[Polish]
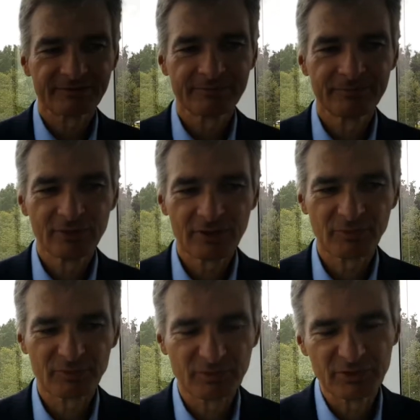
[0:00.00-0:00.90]
Byłem
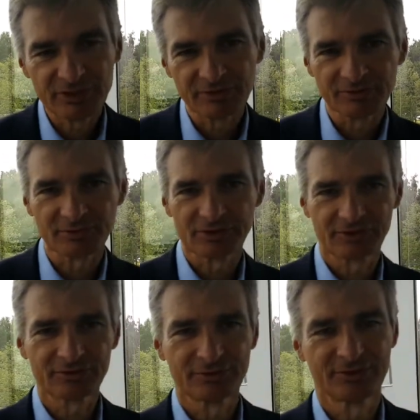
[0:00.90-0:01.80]
optymistą od
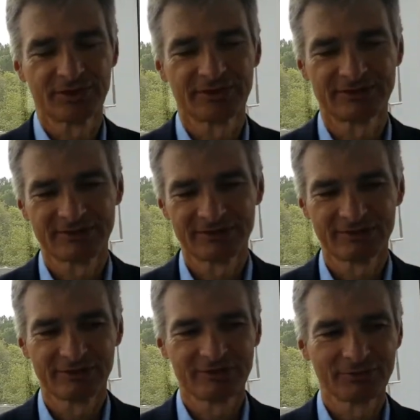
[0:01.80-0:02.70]
początku, że
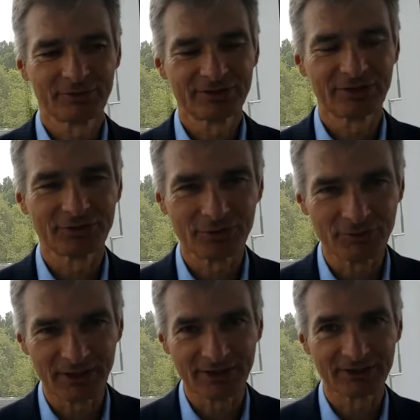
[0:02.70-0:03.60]
słońce się
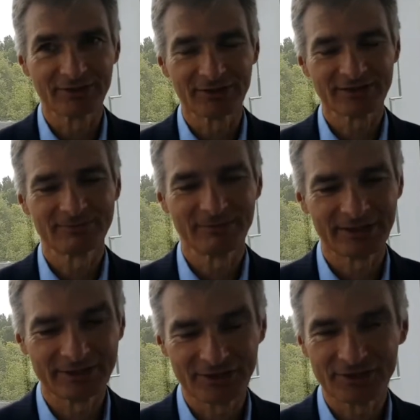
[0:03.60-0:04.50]
uśmiechnie do nas
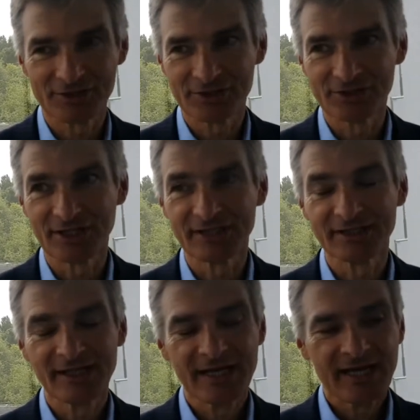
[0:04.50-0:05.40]
bardziej niż dzisiaj.
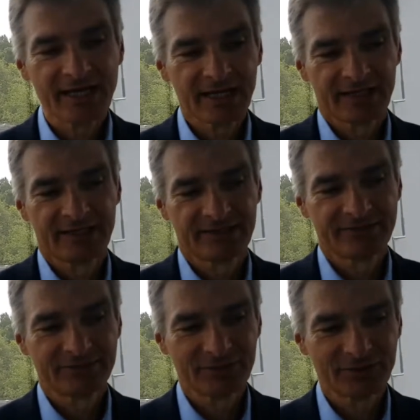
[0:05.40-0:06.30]
E,
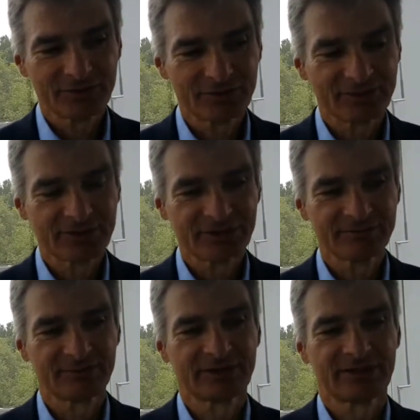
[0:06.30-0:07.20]
w związku z
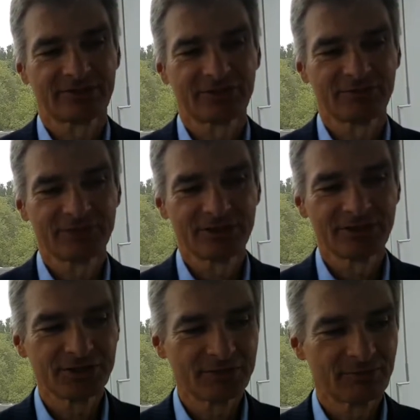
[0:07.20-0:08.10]
tym jakoś
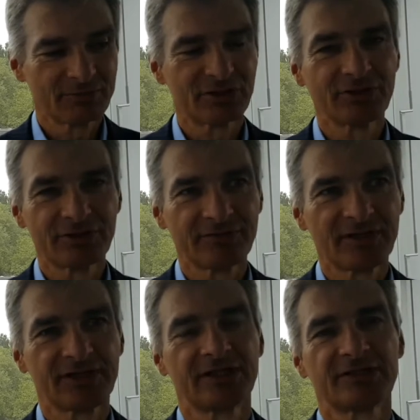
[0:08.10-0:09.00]
psychicznie byłem
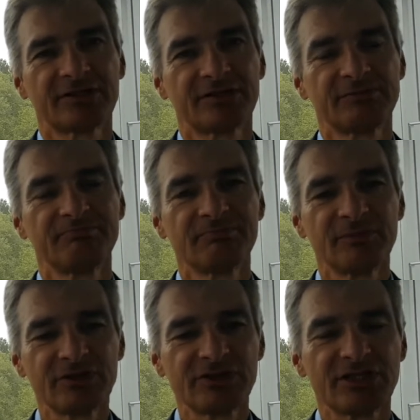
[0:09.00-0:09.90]
przygotowany na to.
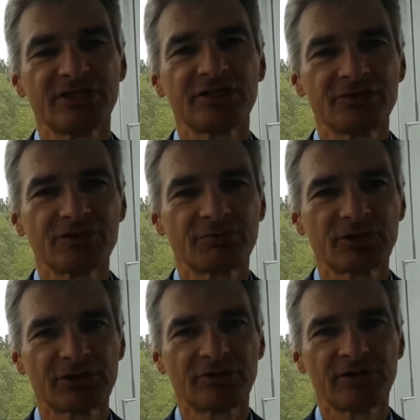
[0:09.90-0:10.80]
No, cieszę się, że po
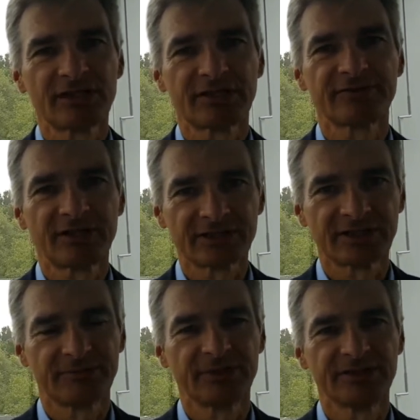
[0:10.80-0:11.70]
tylu latach
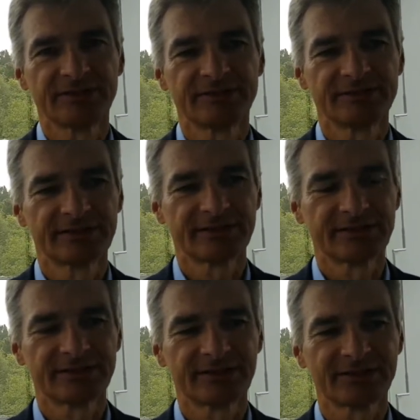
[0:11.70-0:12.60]
wracamy na
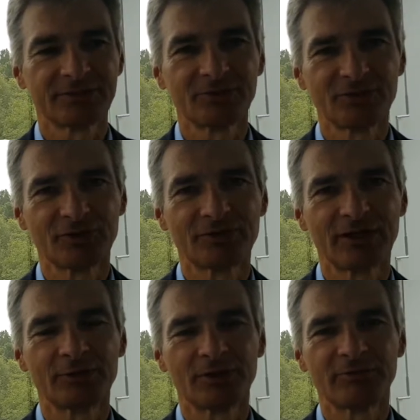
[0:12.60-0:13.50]
te, jak to mówią,
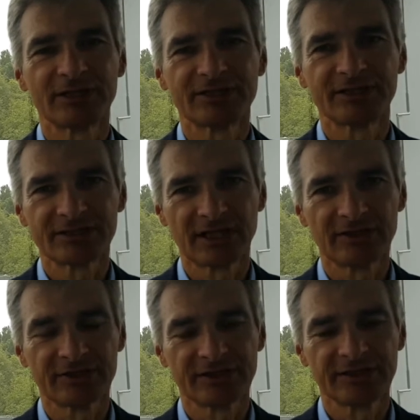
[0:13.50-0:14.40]
europejskie
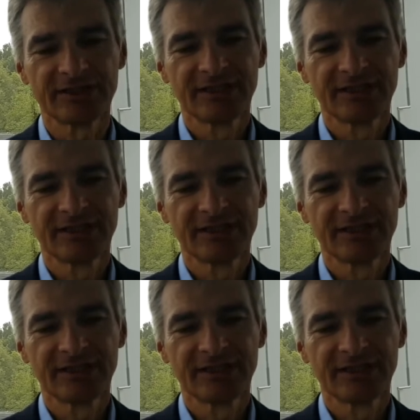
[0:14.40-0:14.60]
salony.